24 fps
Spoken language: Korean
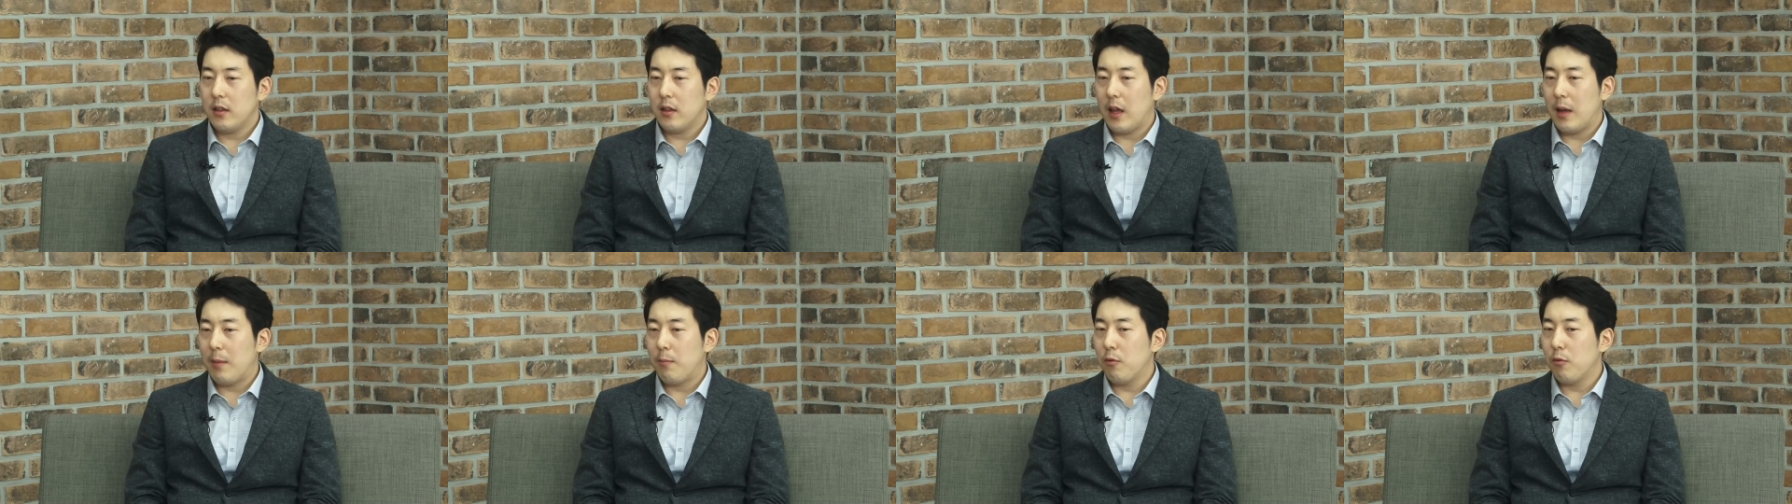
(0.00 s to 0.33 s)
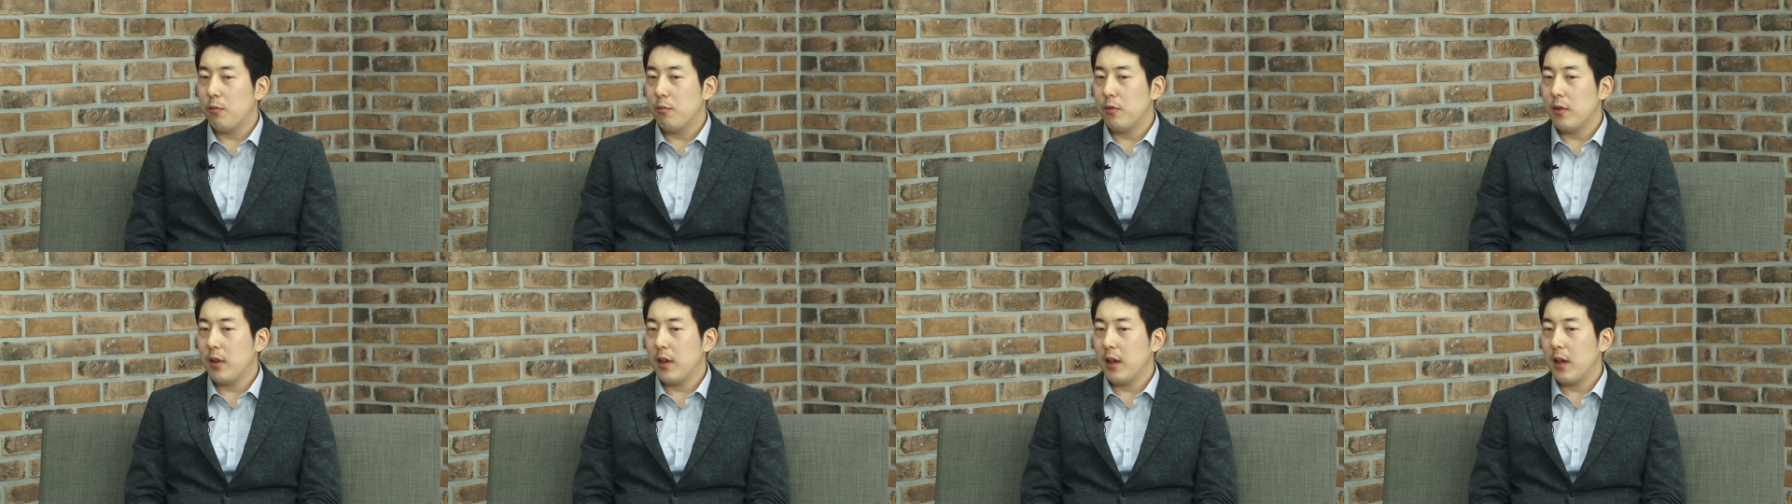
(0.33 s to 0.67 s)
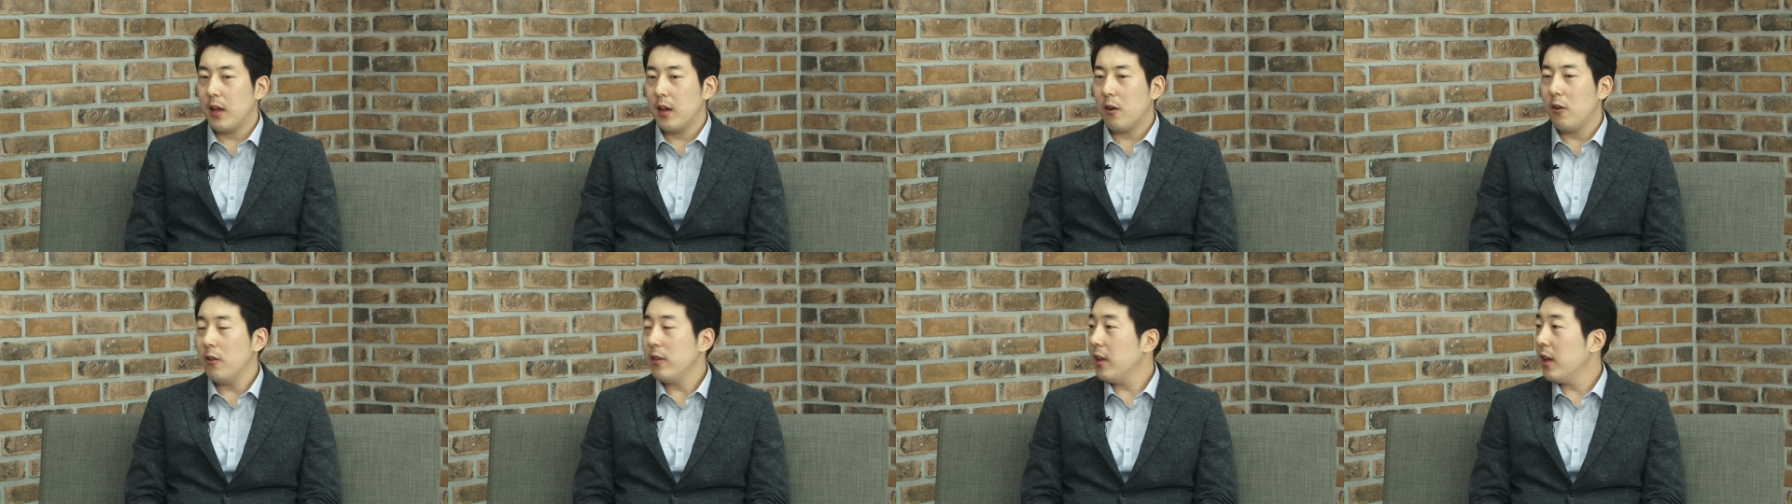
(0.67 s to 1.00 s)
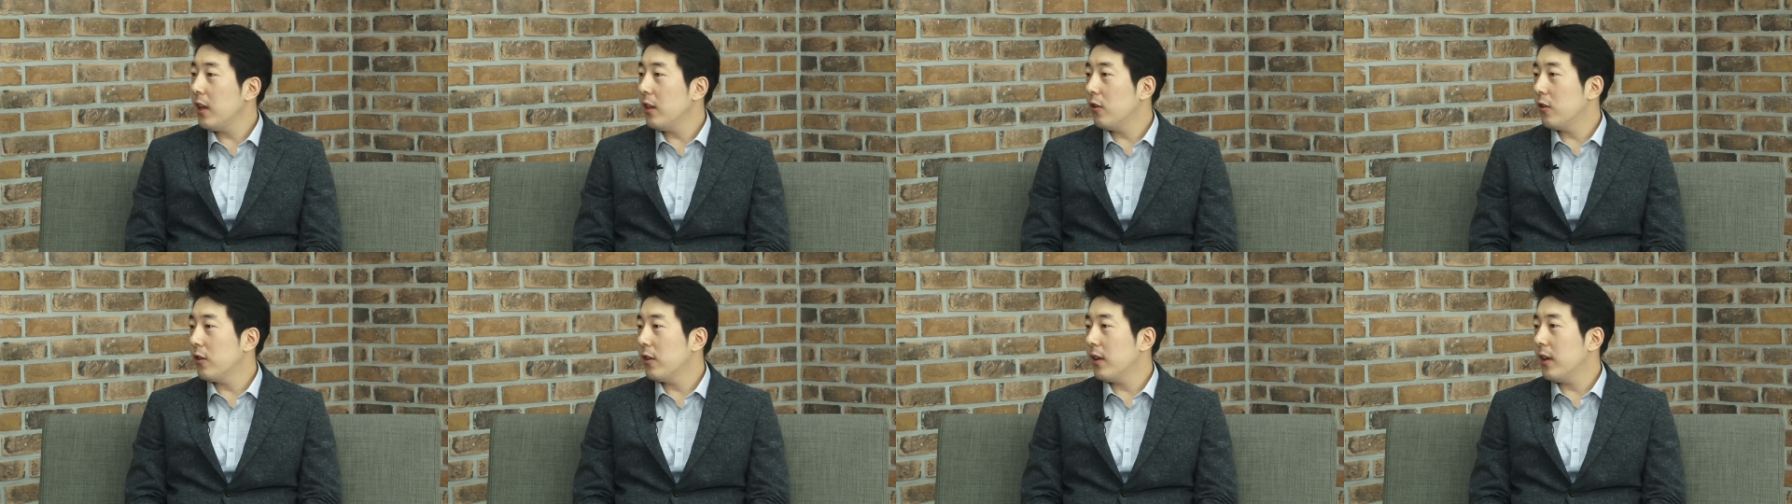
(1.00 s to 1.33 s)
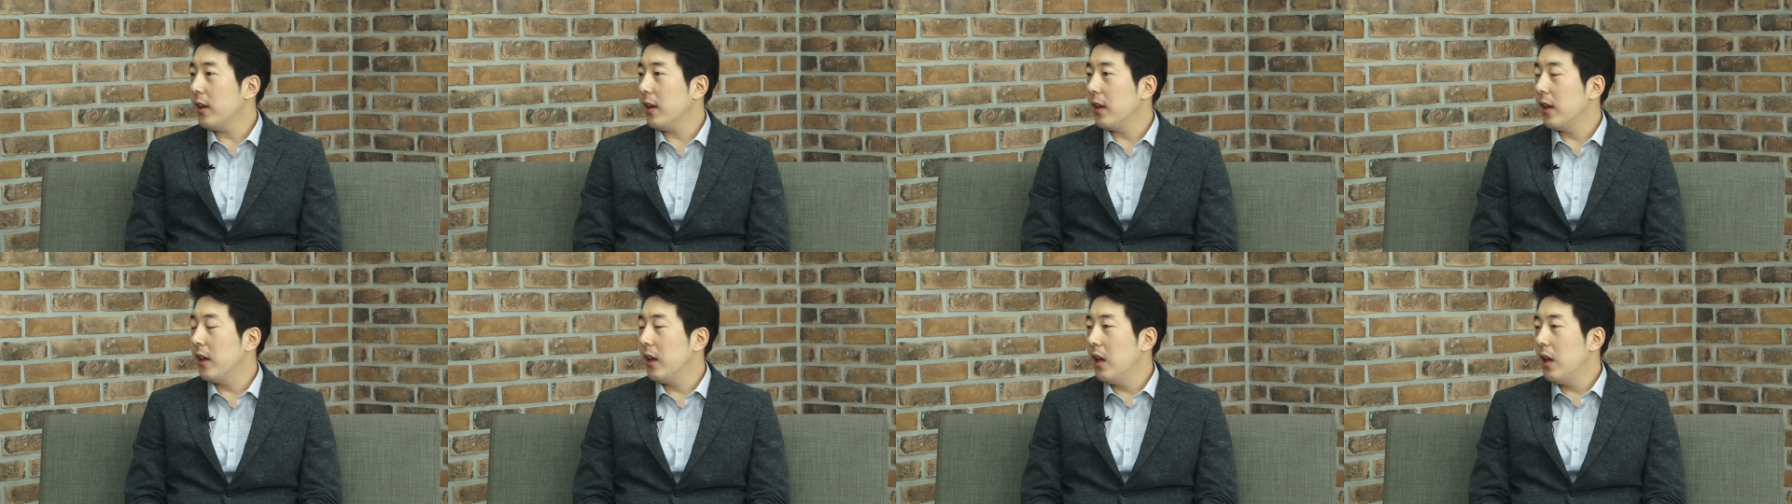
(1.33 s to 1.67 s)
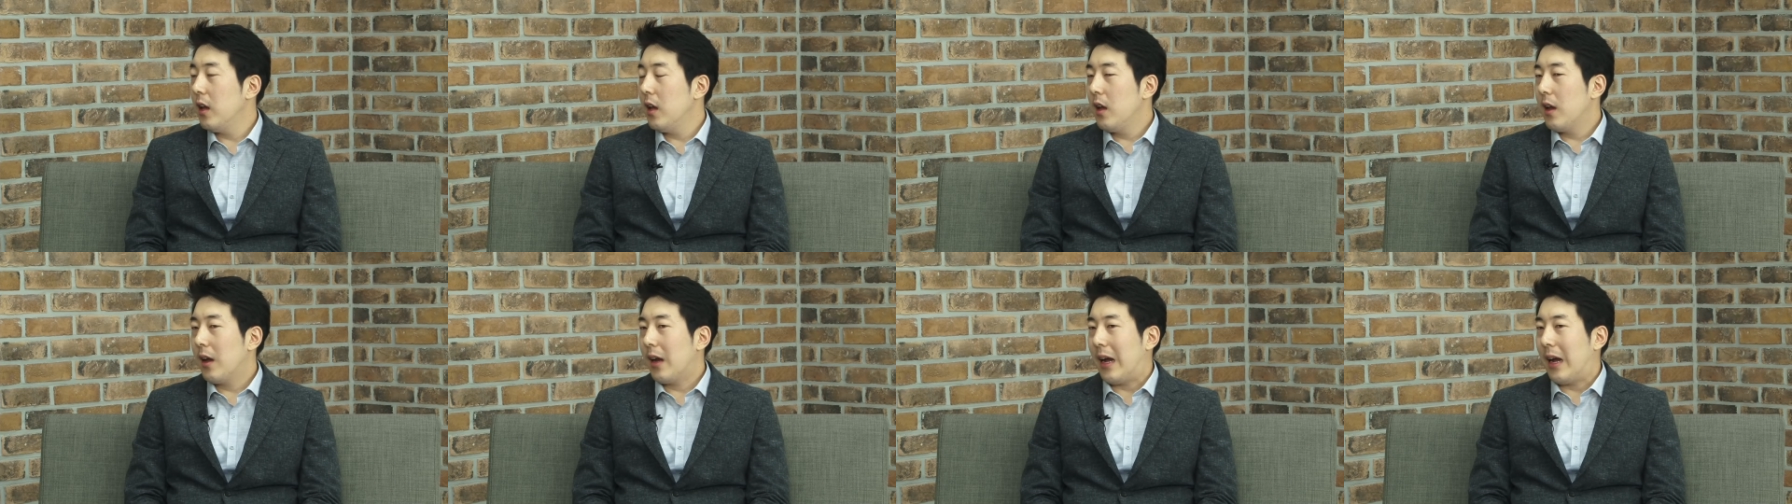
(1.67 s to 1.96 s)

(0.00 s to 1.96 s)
대부분의 컨테이너들이 음.